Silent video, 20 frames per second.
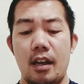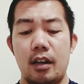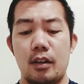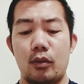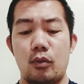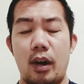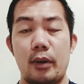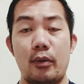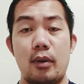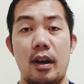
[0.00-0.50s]

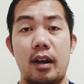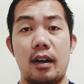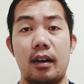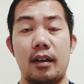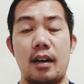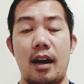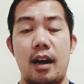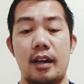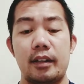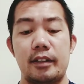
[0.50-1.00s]
kung ano
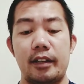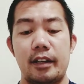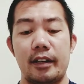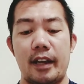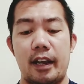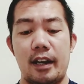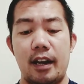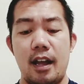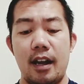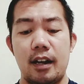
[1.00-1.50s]
ang ating
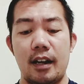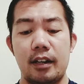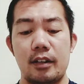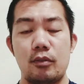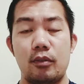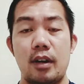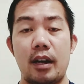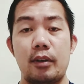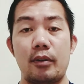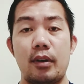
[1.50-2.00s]
kailangan,
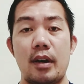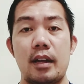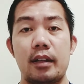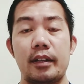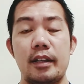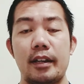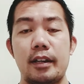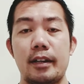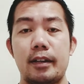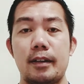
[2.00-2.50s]
kung ano ang
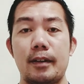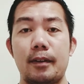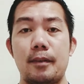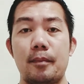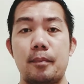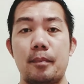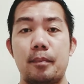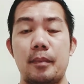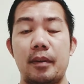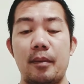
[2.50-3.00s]
ating
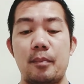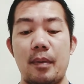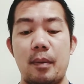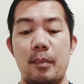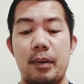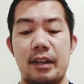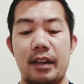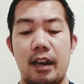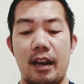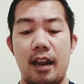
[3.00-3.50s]
uh,
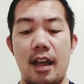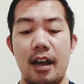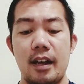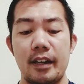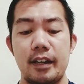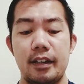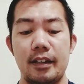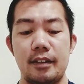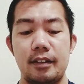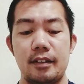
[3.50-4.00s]

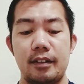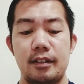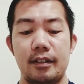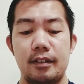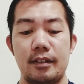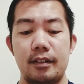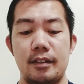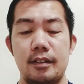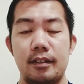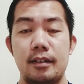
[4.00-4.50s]
ipapanalangin
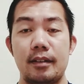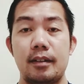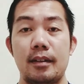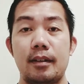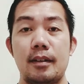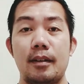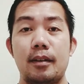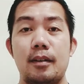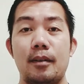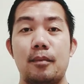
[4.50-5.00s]

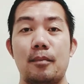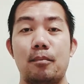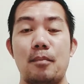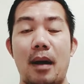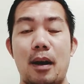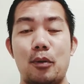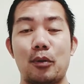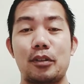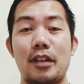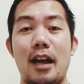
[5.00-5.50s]

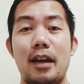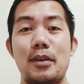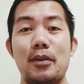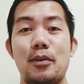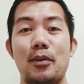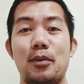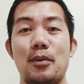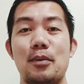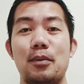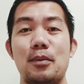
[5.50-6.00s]
bago
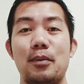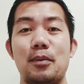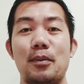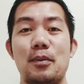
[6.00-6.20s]
tayo